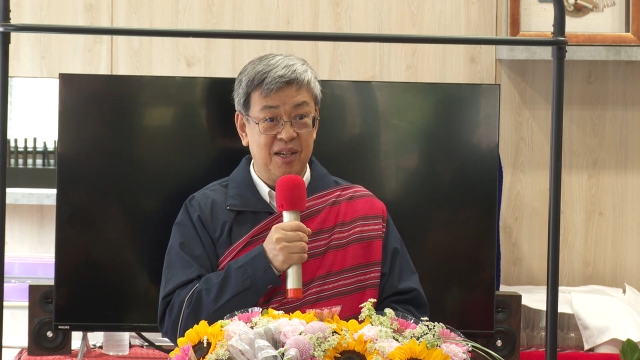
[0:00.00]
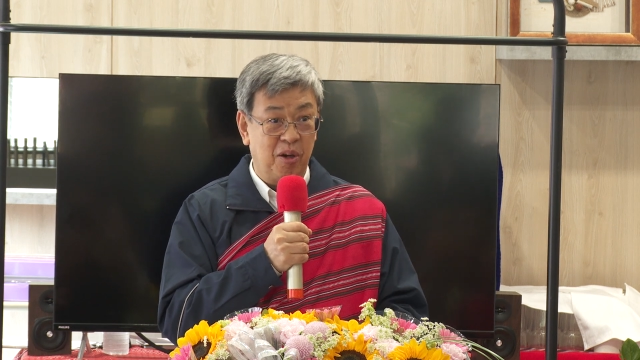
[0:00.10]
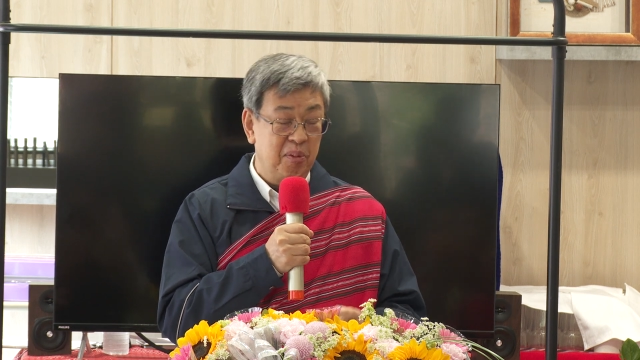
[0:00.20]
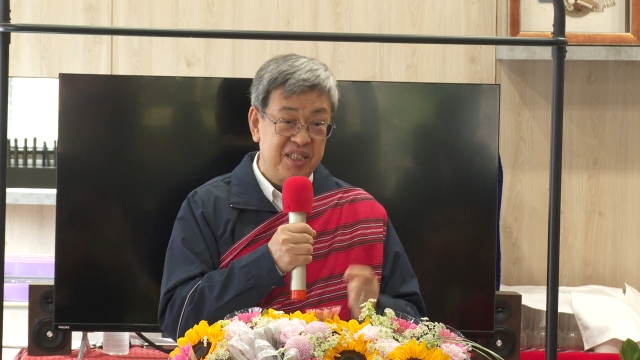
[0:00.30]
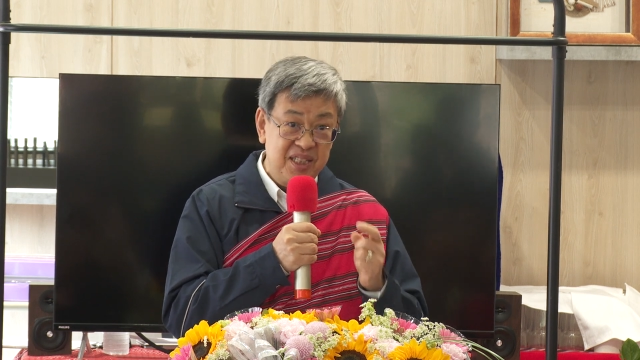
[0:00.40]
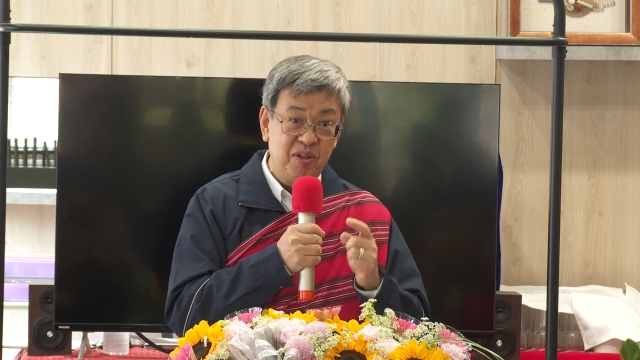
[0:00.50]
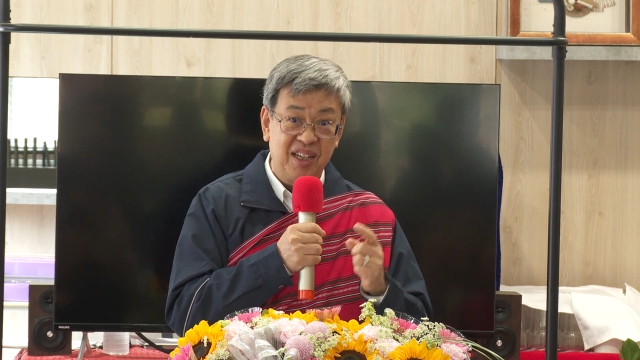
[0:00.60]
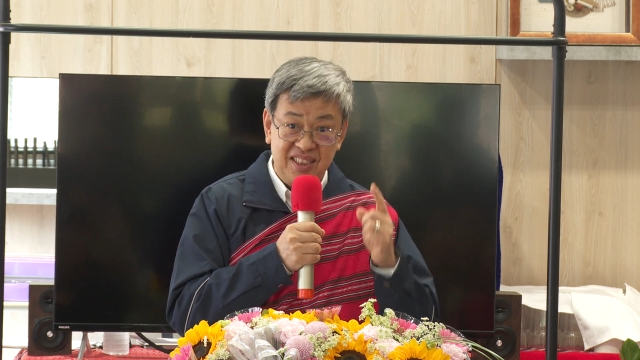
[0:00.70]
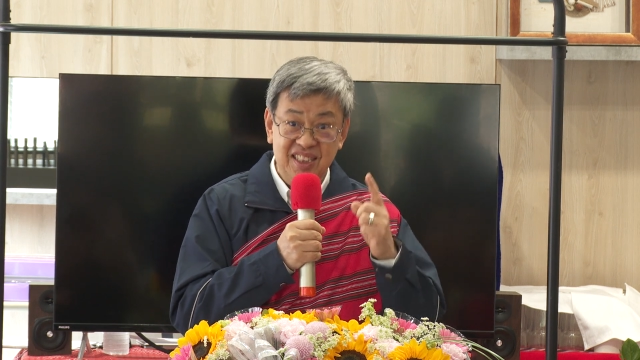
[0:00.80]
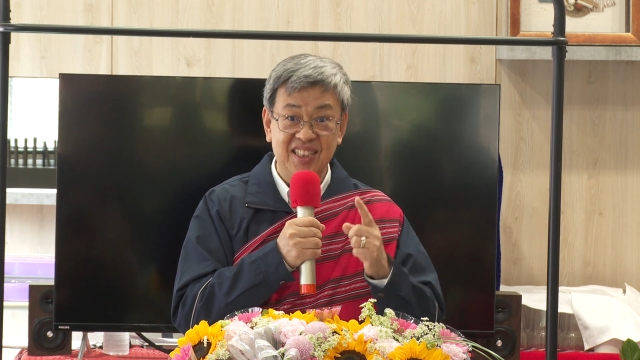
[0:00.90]
我们希
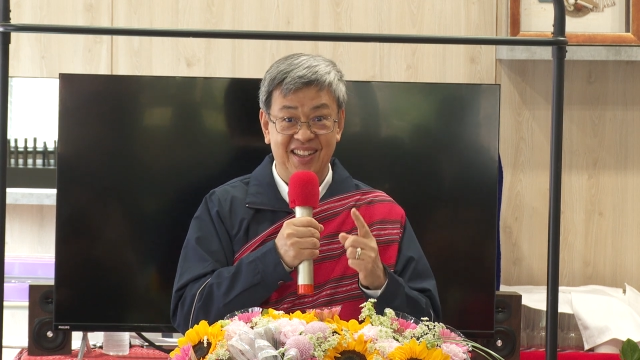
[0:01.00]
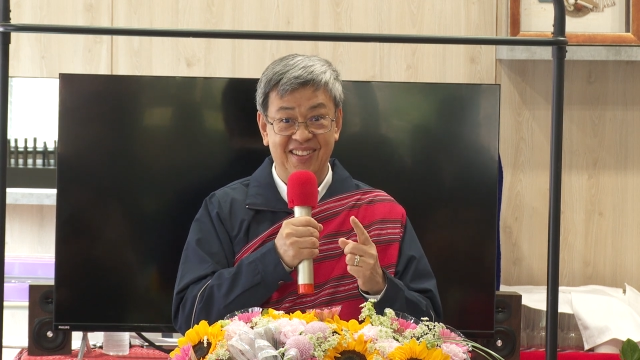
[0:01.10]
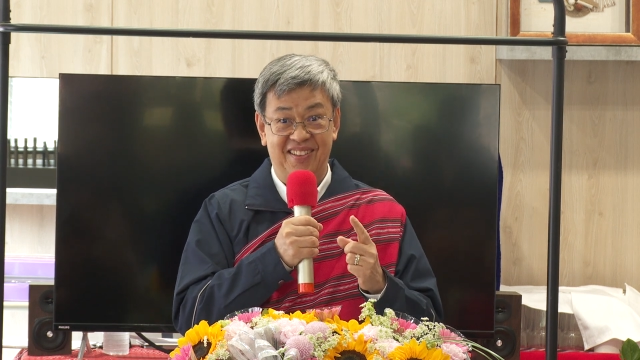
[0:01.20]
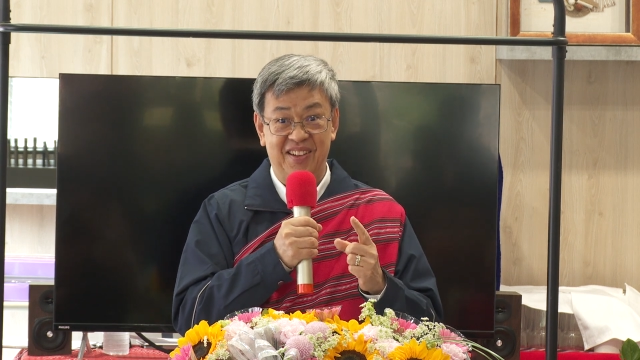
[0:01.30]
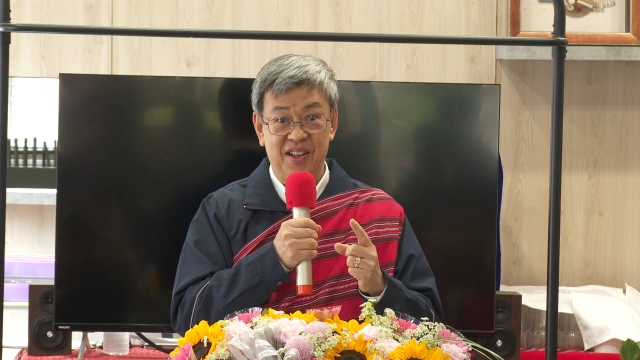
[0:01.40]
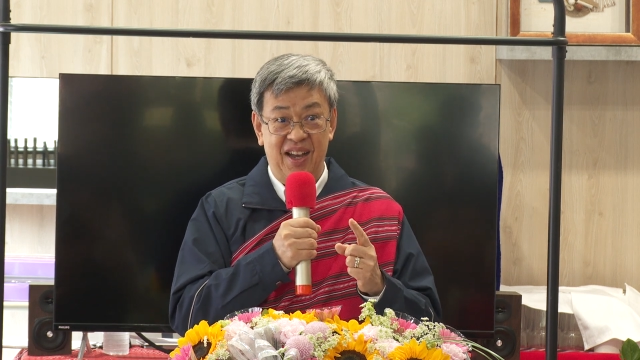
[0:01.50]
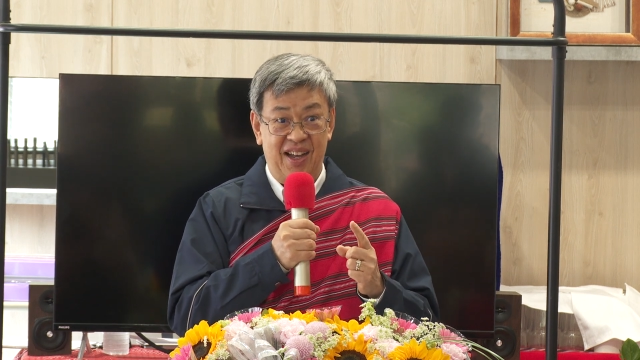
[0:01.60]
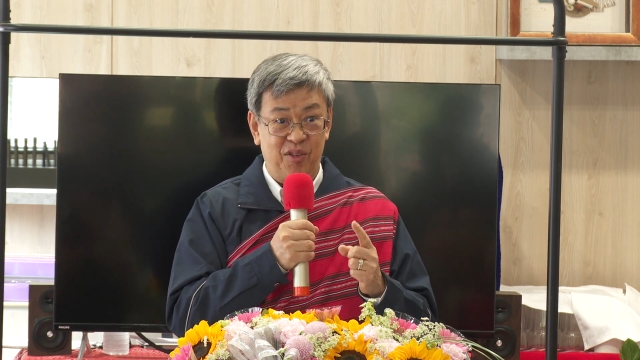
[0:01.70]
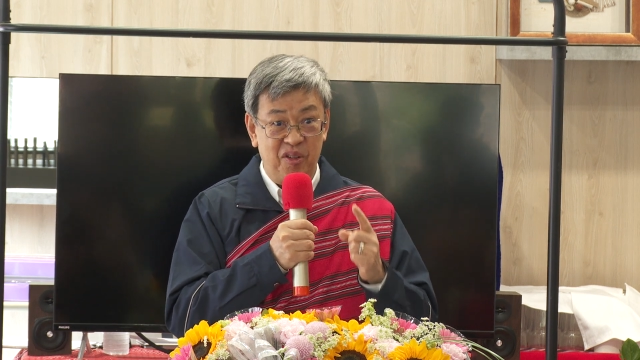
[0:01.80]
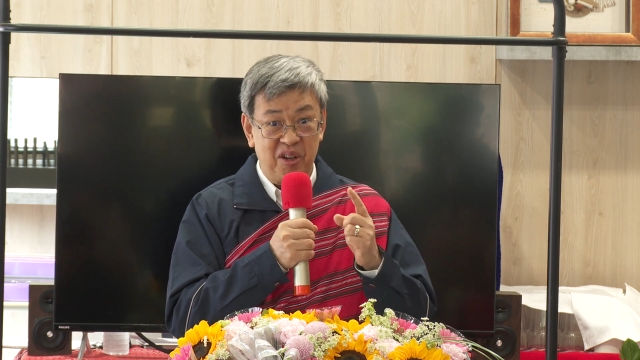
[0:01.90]
望今年哦，
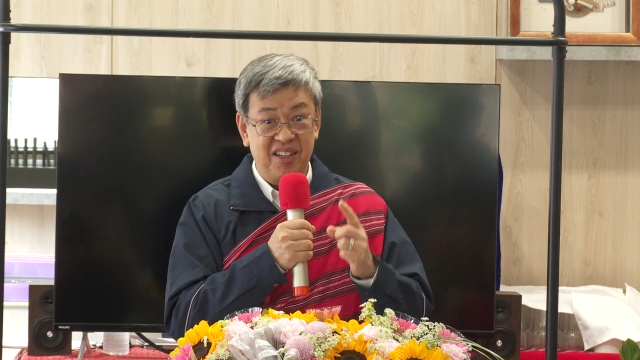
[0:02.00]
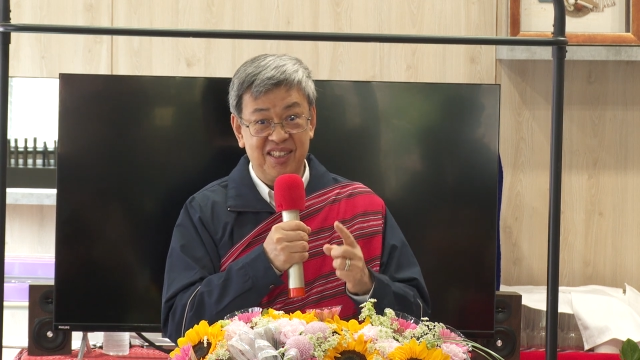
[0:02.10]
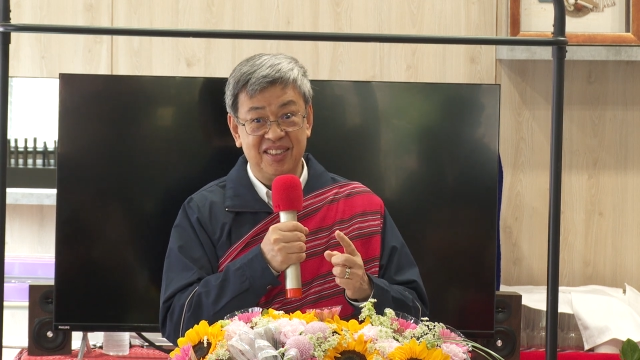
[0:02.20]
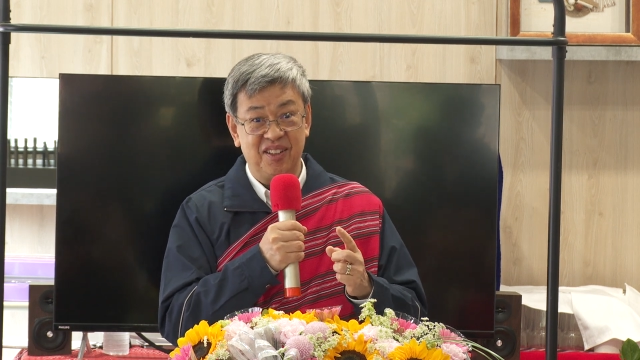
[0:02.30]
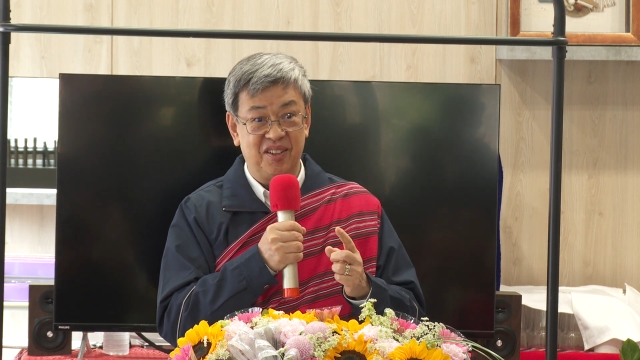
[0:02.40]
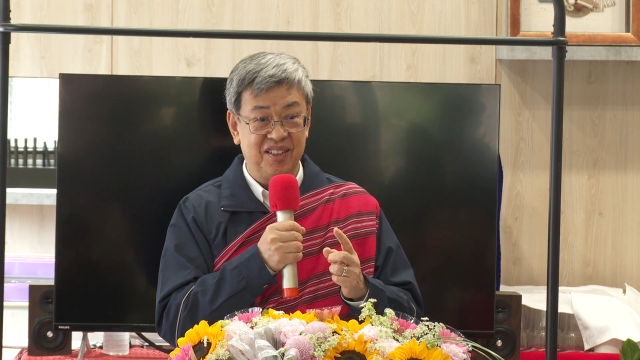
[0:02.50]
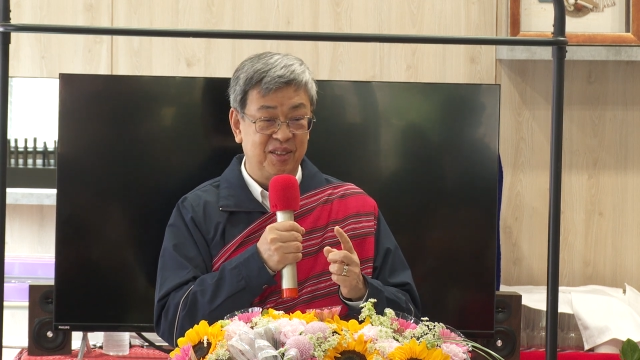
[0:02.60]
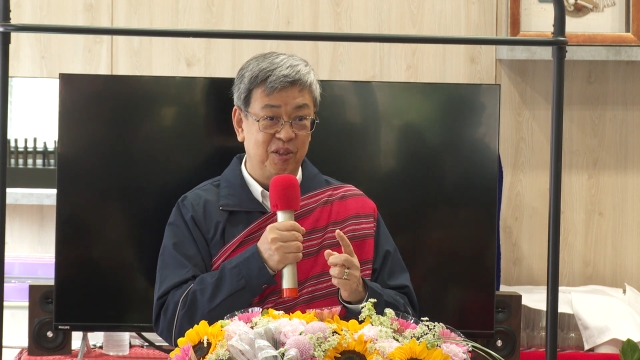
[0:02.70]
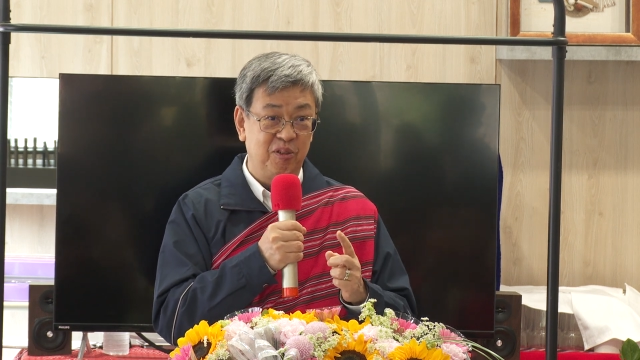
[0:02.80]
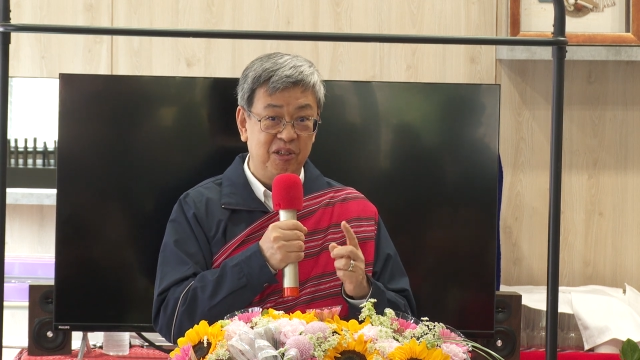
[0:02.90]
啊观光客呢
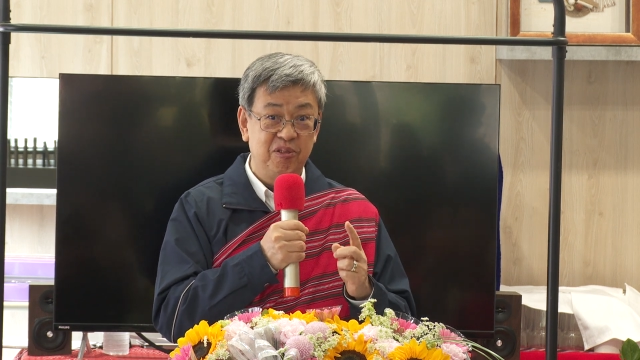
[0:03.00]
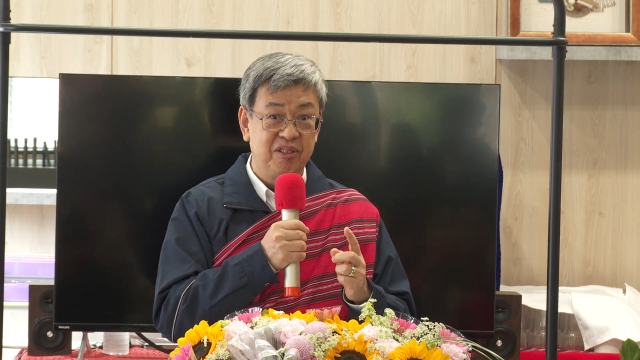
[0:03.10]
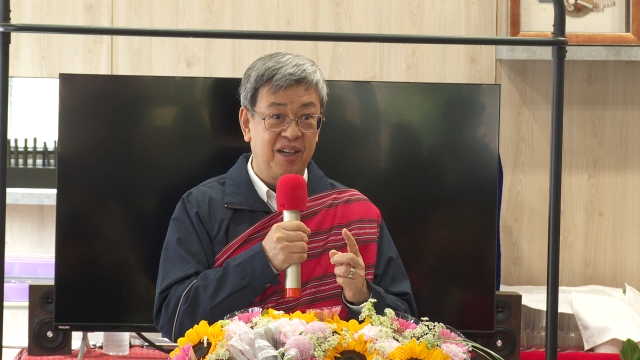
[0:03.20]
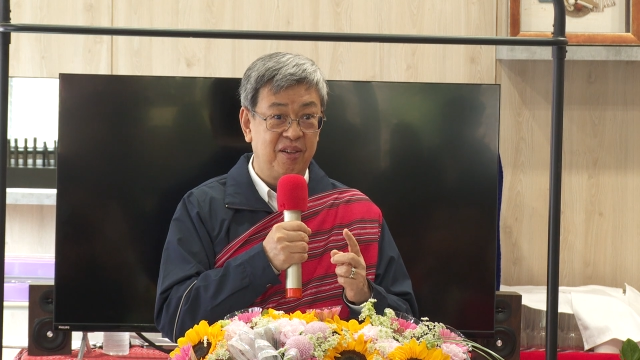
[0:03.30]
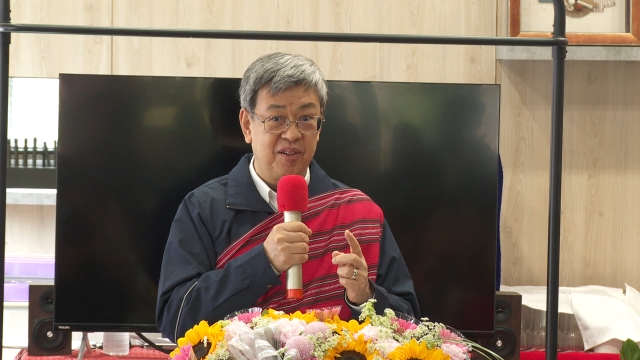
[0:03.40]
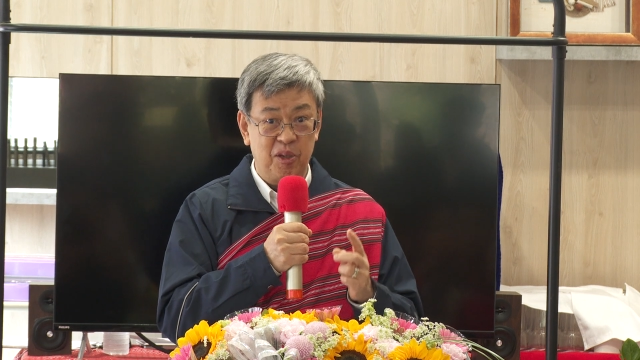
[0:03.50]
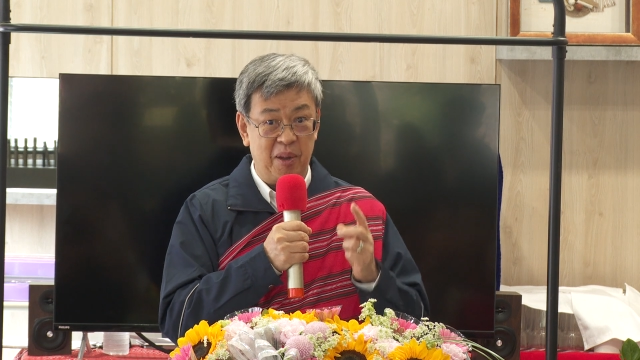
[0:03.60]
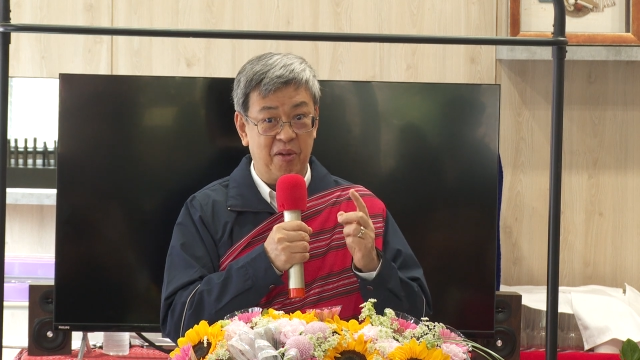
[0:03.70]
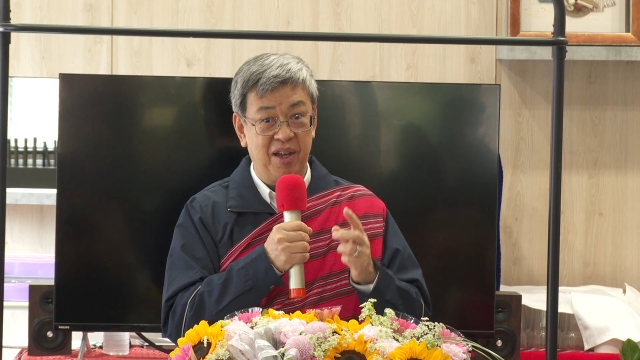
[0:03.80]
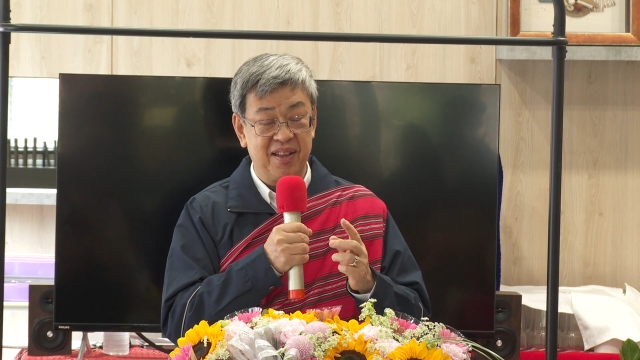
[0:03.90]
能够恢复到六
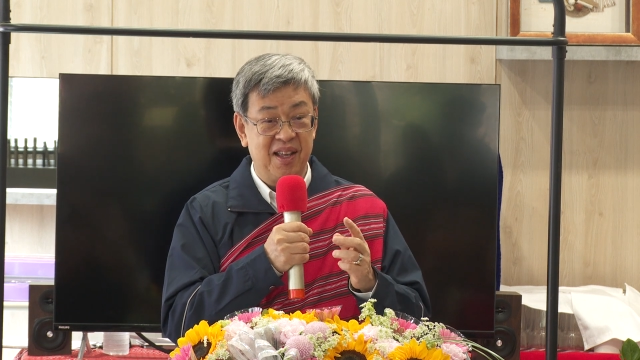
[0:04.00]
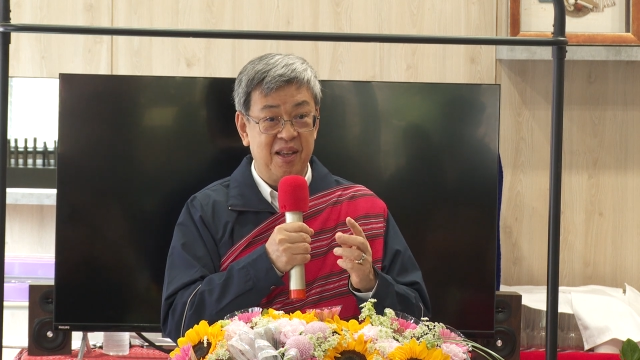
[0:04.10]
百万，